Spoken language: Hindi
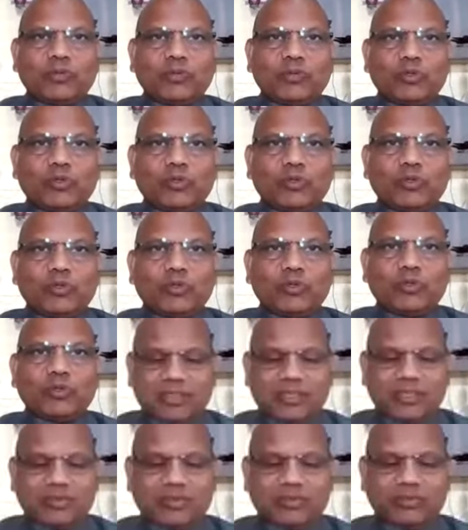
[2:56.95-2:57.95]
बोधिसत्व
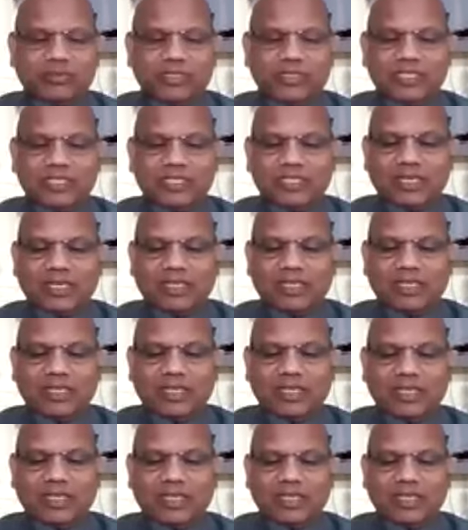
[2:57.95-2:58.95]
का एकमात्र
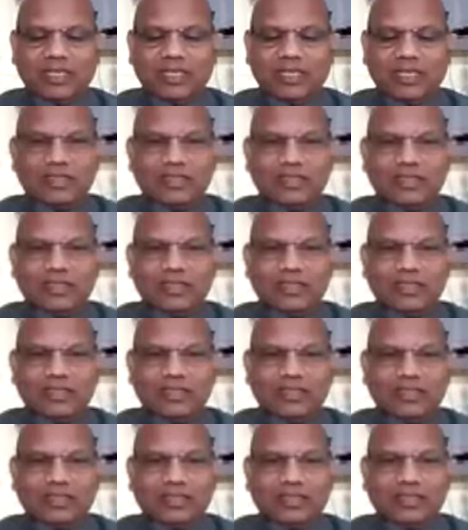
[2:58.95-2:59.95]
उद्देश्य रहता
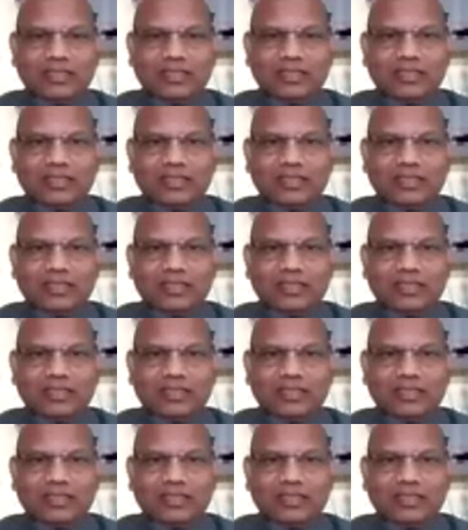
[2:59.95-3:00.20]
है